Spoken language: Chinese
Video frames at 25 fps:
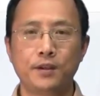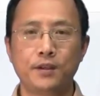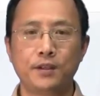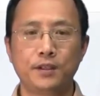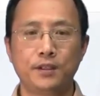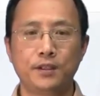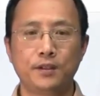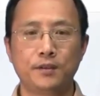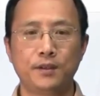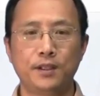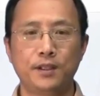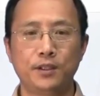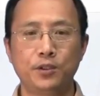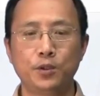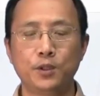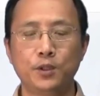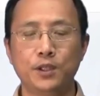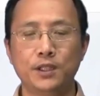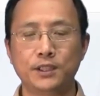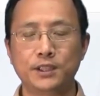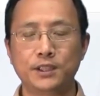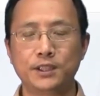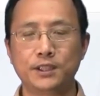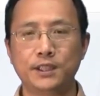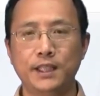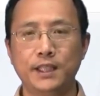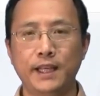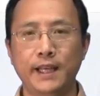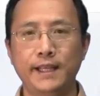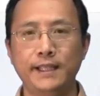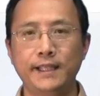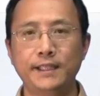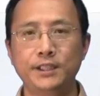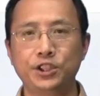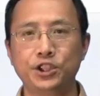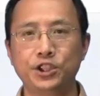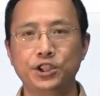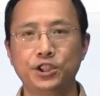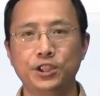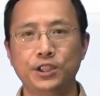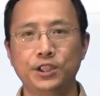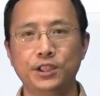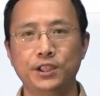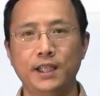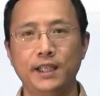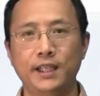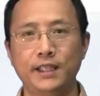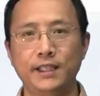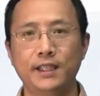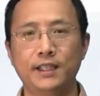那么，如果是 a
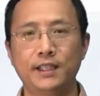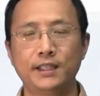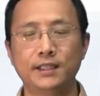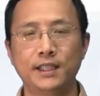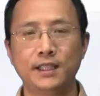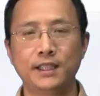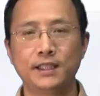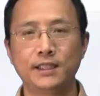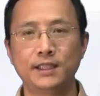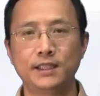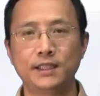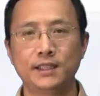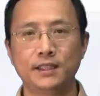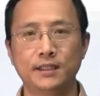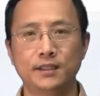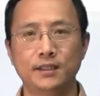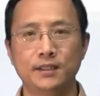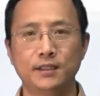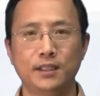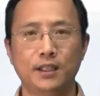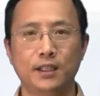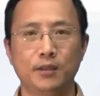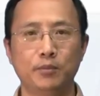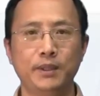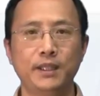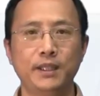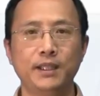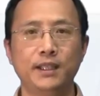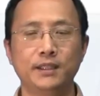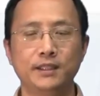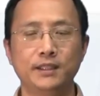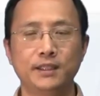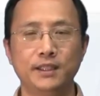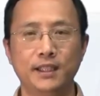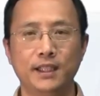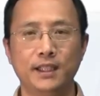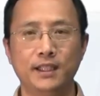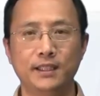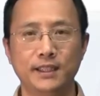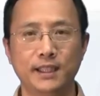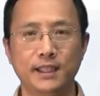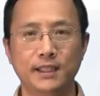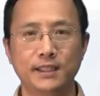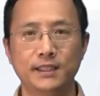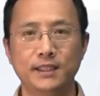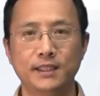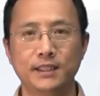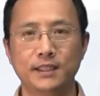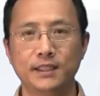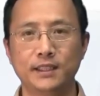是一二三四啊，b 也是一二三
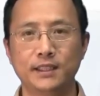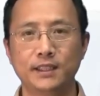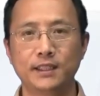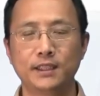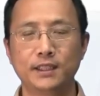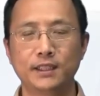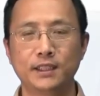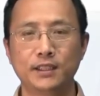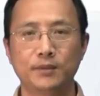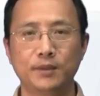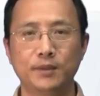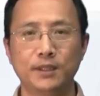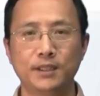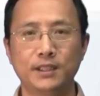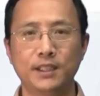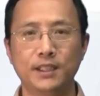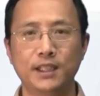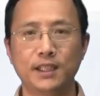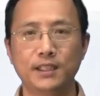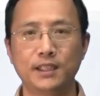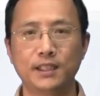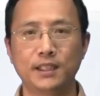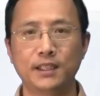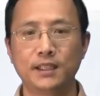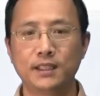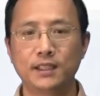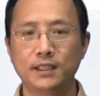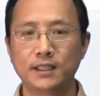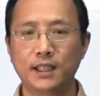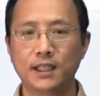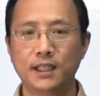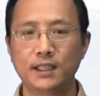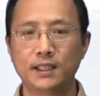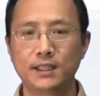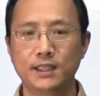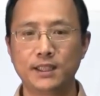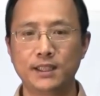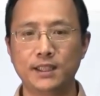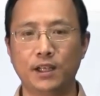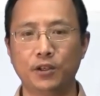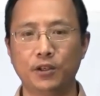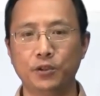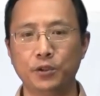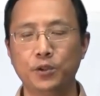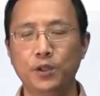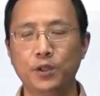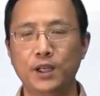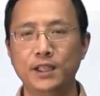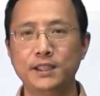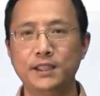四，那么这样呢，它的小于
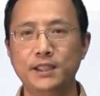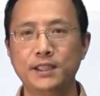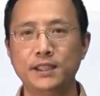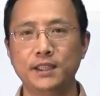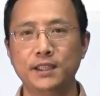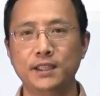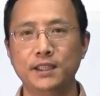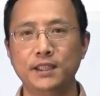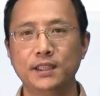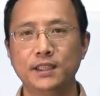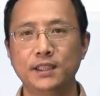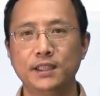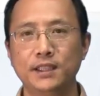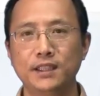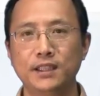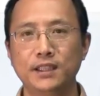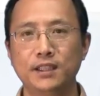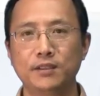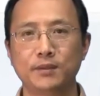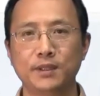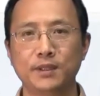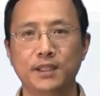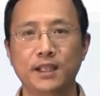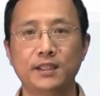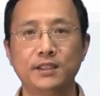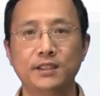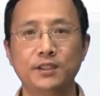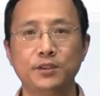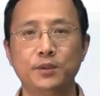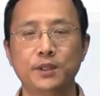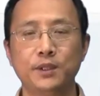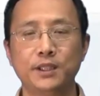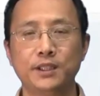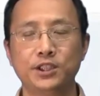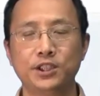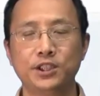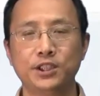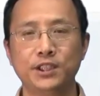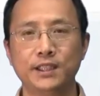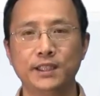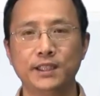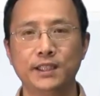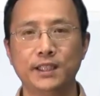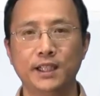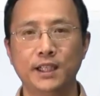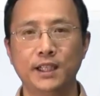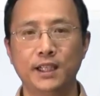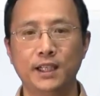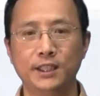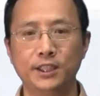关系，那么它就会是一
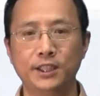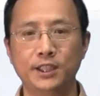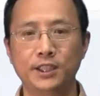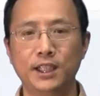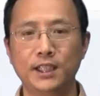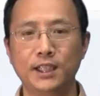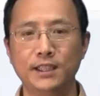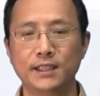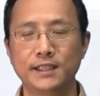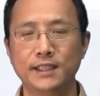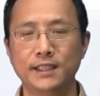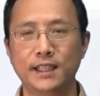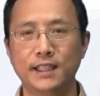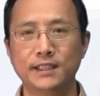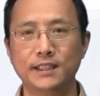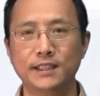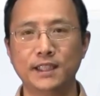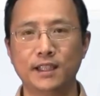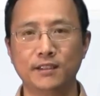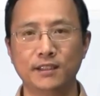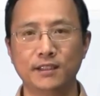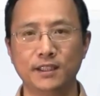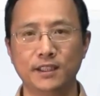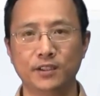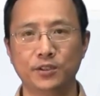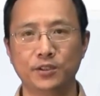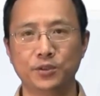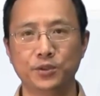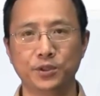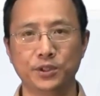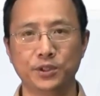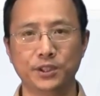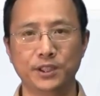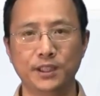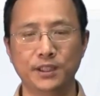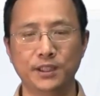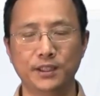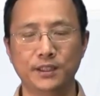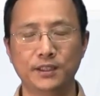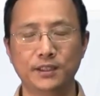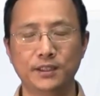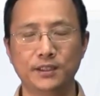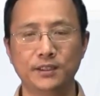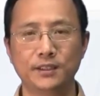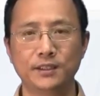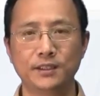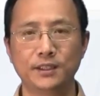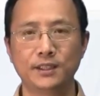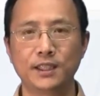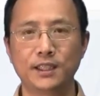个上三角的一个矩阵，
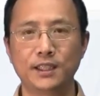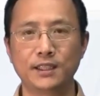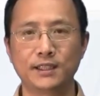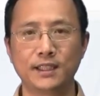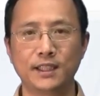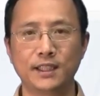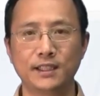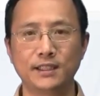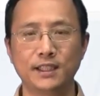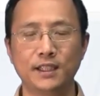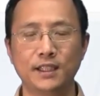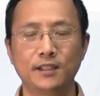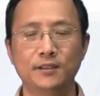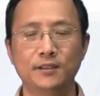上三角。